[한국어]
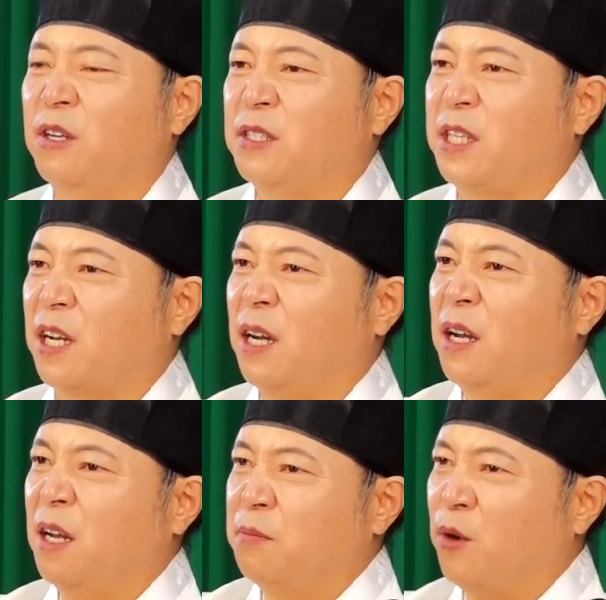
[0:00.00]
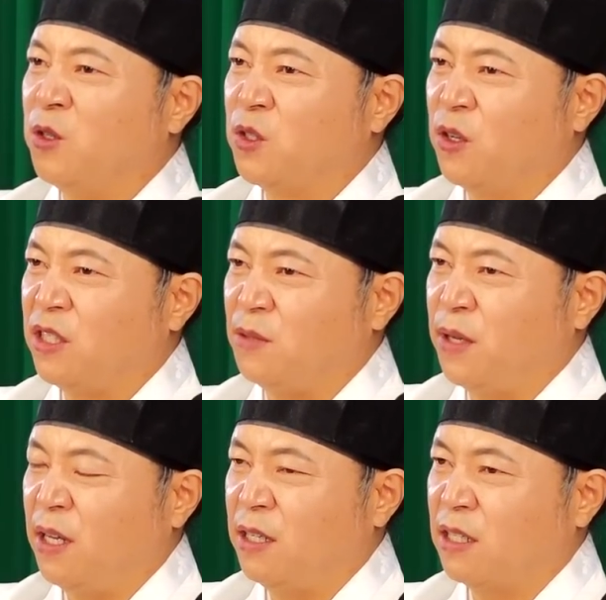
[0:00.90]
제가 먼저
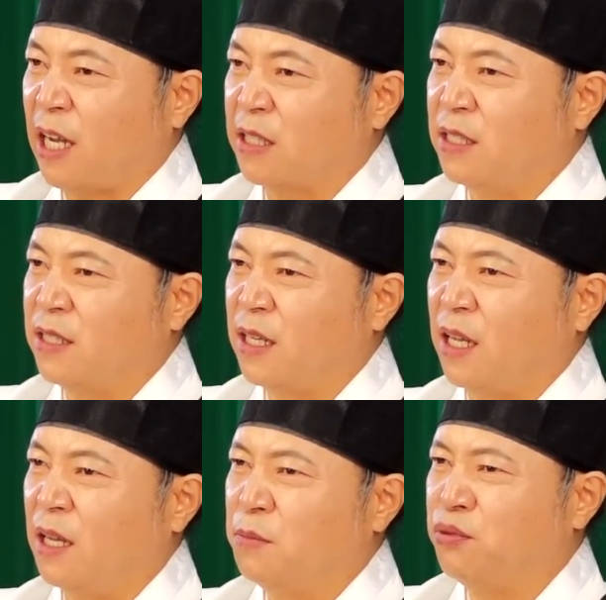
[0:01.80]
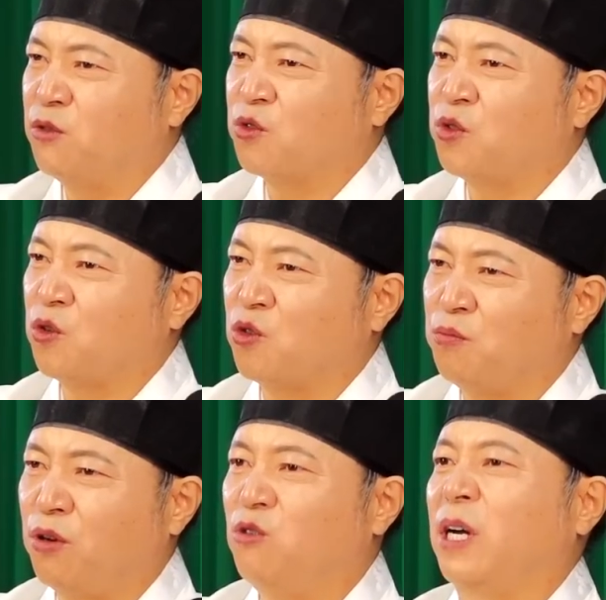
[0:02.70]
집에를 갔을 때 풍수적으로
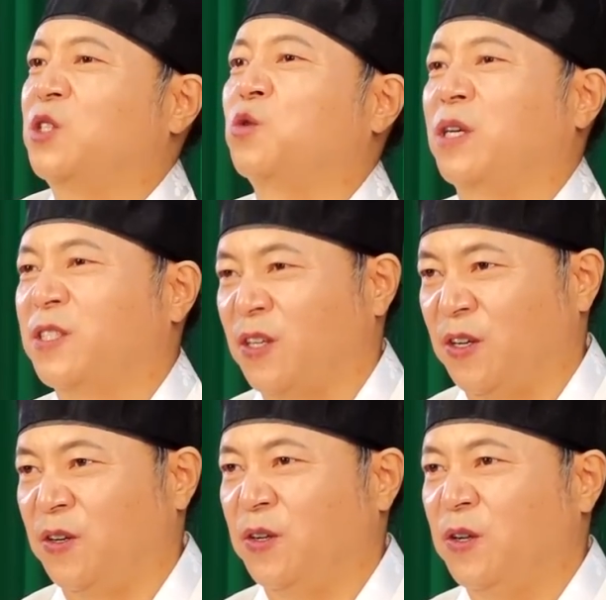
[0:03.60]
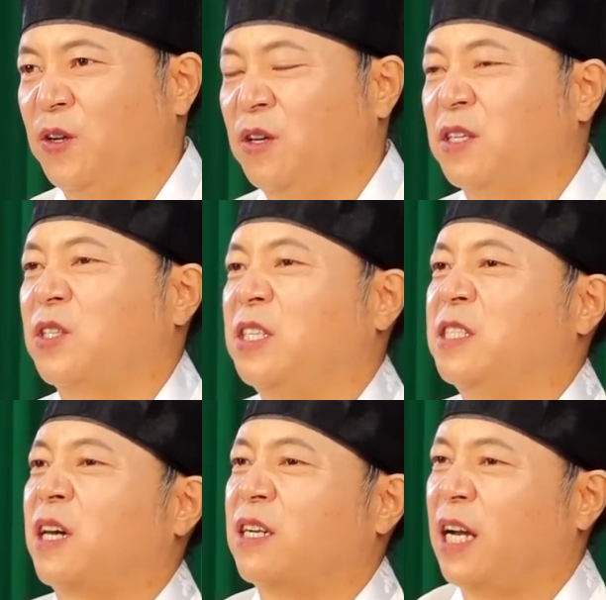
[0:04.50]
별로 안 좋았어요. 그래서
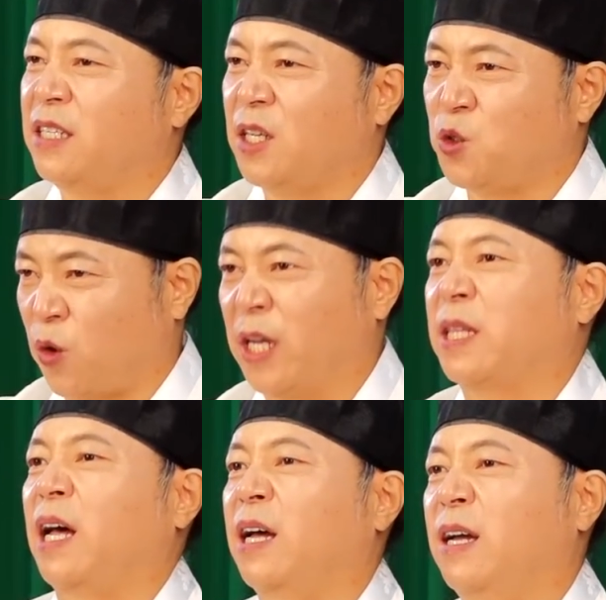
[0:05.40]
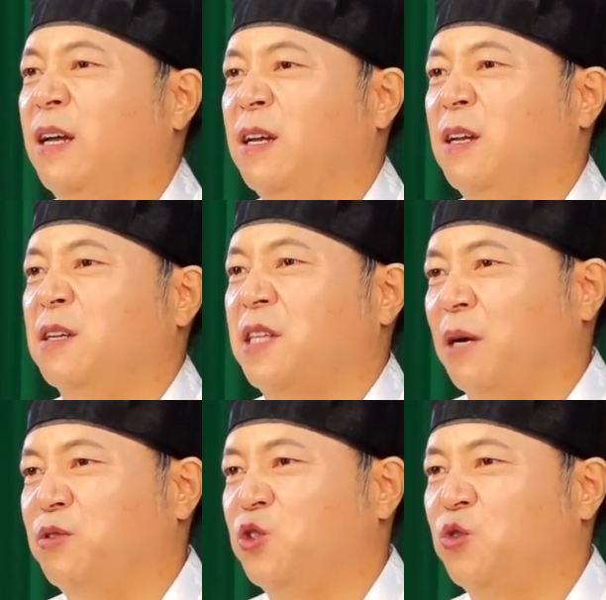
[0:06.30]
이사를 하는 게 좋겠다.
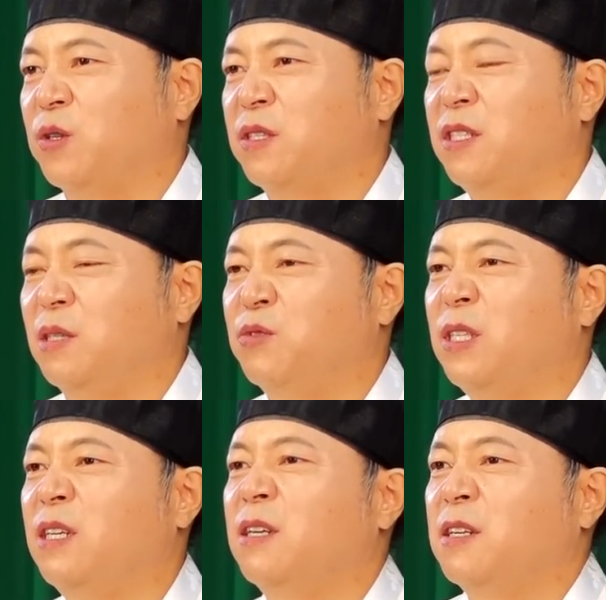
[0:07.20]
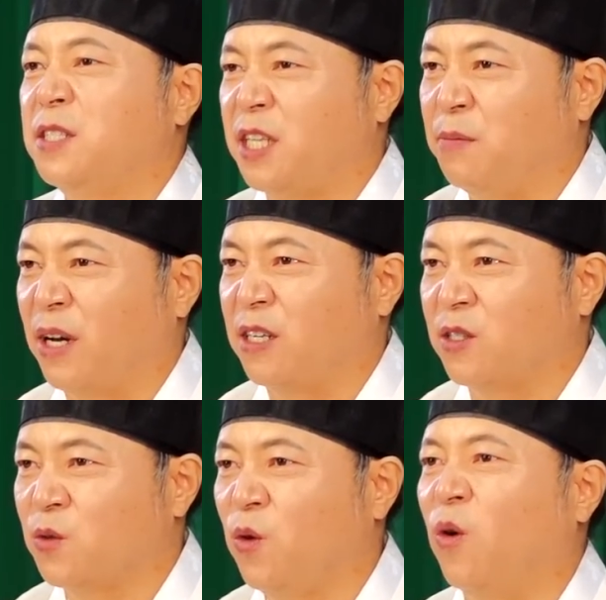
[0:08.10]
답을 주었더니 이분이 제 말을
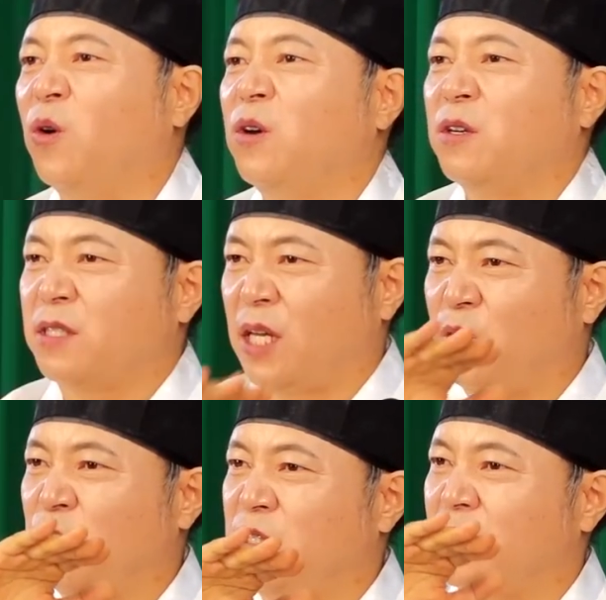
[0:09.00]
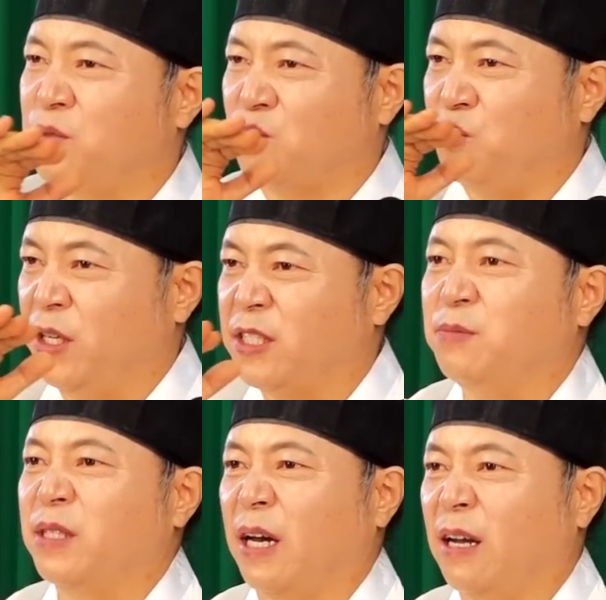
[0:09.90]
듣고 새로운 집을
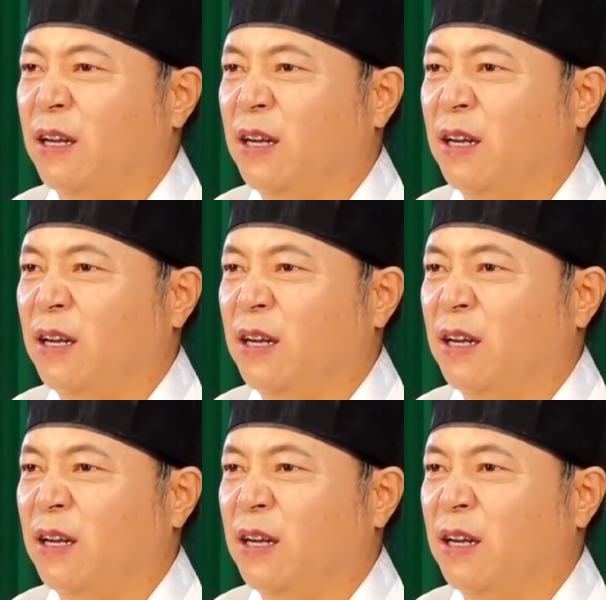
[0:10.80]
구했습니다.